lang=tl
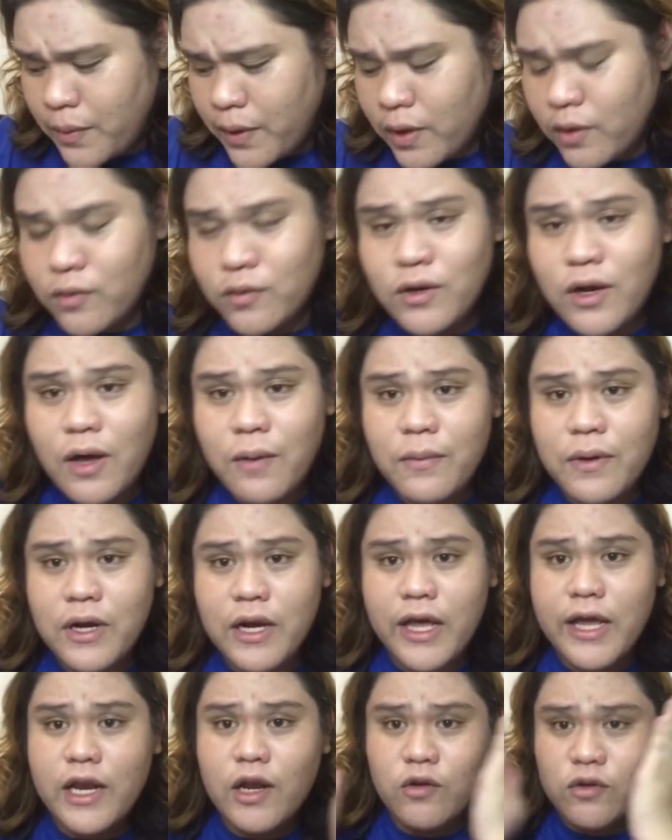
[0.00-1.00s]
Pero
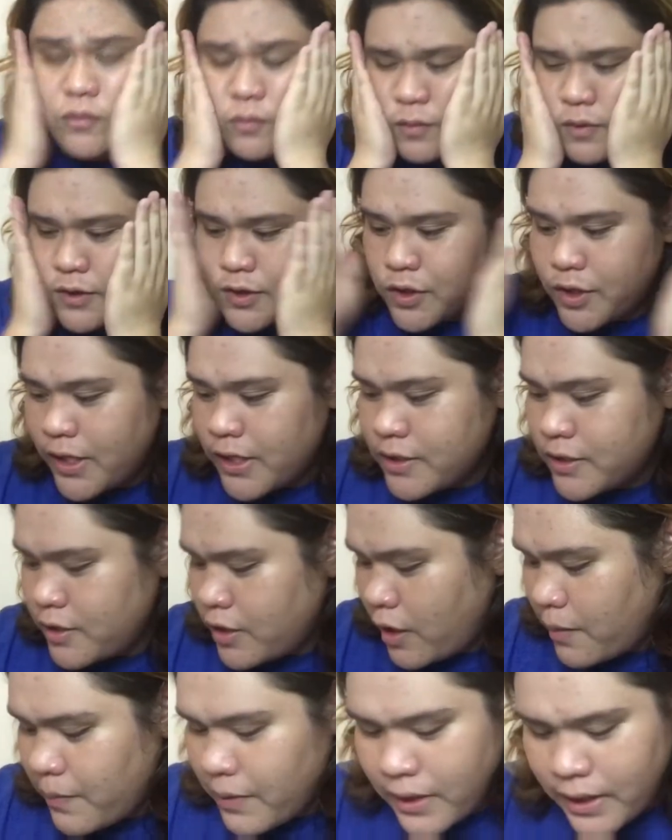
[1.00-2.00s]
nakapaglagay na ako ng moisturizer,
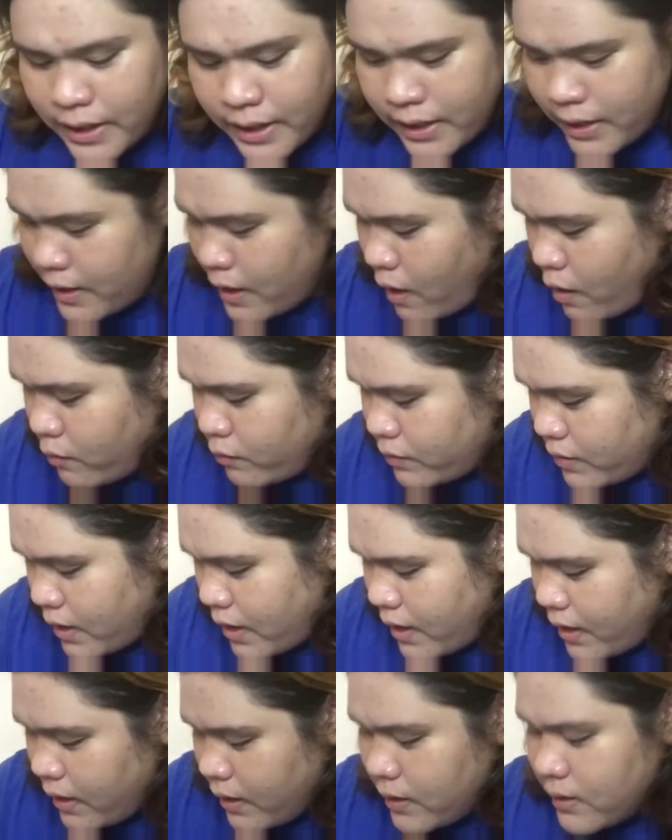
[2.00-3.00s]
nakapaglagay na ako
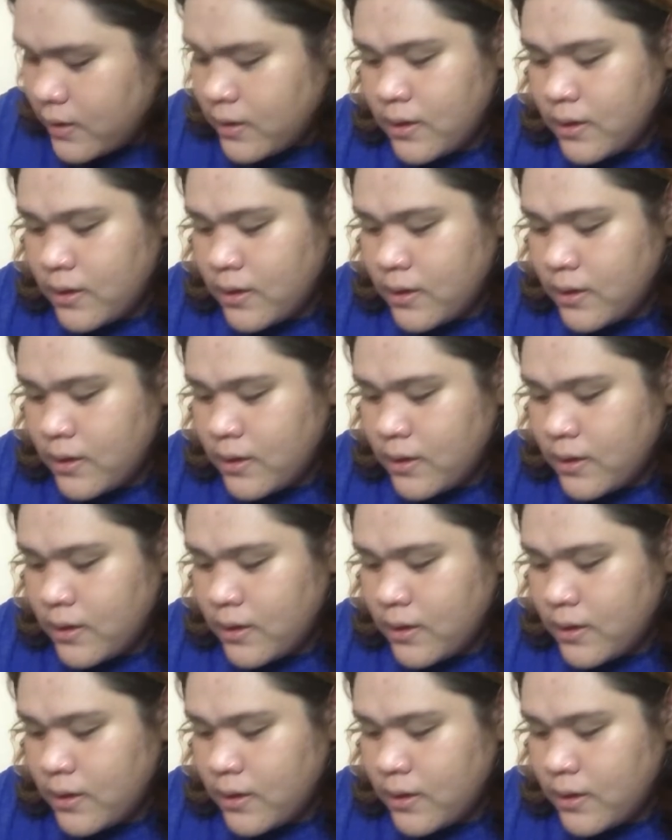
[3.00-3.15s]
ng